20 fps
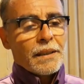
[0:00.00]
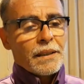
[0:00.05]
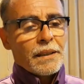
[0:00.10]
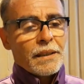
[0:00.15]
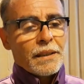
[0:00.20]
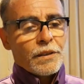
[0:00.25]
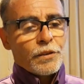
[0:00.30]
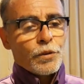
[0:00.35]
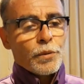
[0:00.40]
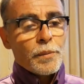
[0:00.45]

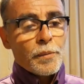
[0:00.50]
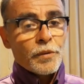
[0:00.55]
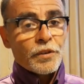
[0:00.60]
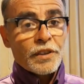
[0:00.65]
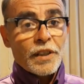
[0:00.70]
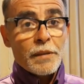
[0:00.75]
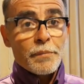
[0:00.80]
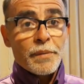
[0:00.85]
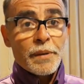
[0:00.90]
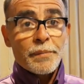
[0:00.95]
eh,
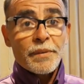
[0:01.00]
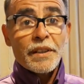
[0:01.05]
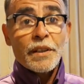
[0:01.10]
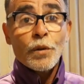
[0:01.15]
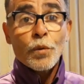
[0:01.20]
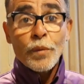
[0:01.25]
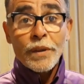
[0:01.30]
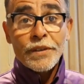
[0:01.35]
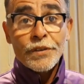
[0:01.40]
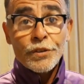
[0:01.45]
tuvimos el primer
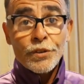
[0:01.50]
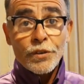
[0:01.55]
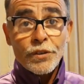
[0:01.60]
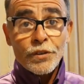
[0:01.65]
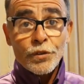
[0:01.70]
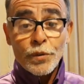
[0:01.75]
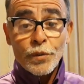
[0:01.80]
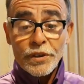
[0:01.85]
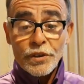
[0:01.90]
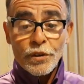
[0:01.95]
encuentro
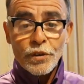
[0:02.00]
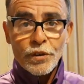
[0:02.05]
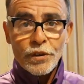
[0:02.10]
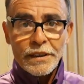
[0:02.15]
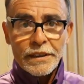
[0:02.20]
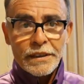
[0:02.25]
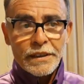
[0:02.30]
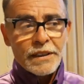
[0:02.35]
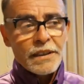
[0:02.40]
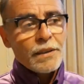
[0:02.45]
de sueño
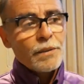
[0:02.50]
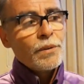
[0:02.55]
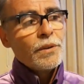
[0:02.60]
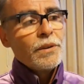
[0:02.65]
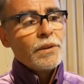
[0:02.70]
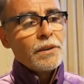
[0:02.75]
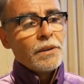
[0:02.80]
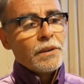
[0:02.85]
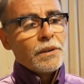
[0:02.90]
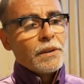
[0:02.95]

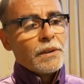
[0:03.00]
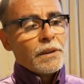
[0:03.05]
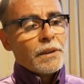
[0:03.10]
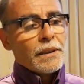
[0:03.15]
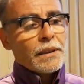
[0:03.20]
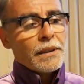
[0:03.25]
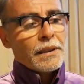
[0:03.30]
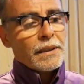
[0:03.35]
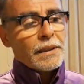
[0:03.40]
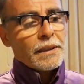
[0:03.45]
colectivo.
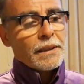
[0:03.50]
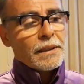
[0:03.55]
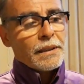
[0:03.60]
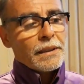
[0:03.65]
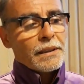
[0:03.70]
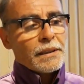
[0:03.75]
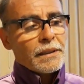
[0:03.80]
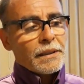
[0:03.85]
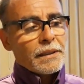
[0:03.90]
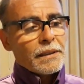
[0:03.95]

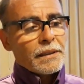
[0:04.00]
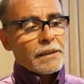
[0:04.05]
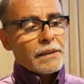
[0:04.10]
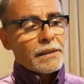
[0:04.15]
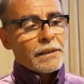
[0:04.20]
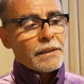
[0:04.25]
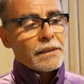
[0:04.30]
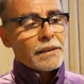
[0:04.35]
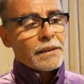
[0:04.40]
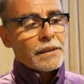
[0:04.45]

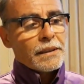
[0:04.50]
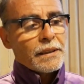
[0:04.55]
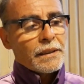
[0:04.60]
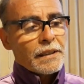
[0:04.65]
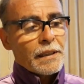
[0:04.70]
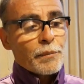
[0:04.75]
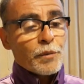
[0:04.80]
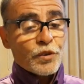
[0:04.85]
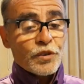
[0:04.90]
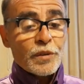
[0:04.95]
que
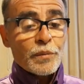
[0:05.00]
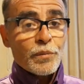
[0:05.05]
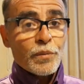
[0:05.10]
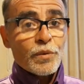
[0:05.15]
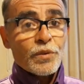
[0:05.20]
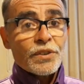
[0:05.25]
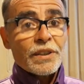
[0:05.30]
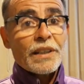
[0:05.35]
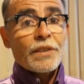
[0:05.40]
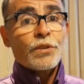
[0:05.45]
estamos
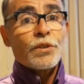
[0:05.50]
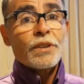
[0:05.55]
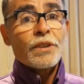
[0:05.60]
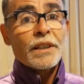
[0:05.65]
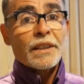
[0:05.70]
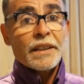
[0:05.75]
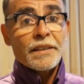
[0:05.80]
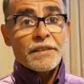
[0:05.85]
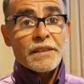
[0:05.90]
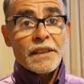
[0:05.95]
impulsando
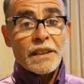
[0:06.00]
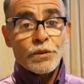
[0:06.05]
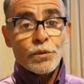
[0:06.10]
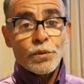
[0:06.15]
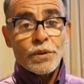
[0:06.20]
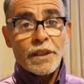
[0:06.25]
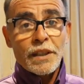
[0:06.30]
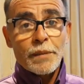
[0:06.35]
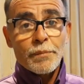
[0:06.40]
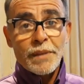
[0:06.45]
la
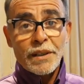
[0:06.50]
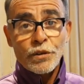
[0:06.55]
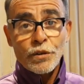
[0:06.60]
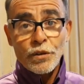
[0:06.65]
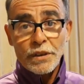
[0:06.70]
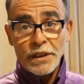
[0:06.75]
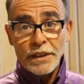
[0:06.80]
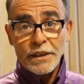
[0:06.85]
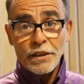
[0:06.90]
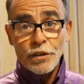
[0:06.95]
candidatura de
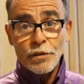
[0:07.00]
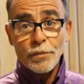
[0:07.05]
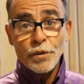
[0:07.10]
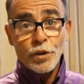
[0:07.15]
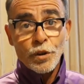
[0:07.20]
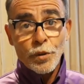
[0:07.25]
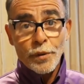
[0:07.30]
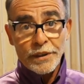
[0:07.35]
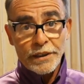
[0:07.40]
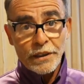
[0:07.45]
Marcos Cleri
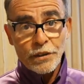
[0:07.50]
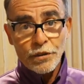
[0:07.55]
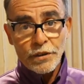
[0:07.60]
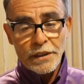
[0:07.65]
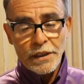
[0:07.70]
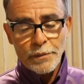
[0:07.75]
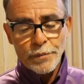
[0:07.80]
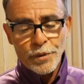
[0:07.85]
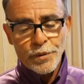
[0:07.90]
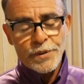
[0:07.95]
como
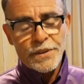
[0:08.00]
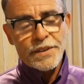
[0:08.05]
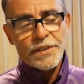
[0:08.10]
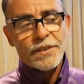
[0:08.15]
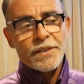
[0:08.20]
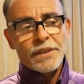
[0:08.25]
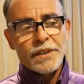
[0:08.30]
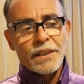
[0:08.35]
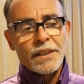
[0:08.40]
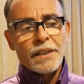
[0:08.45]
gobernador de la
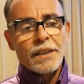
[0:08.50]
provincia.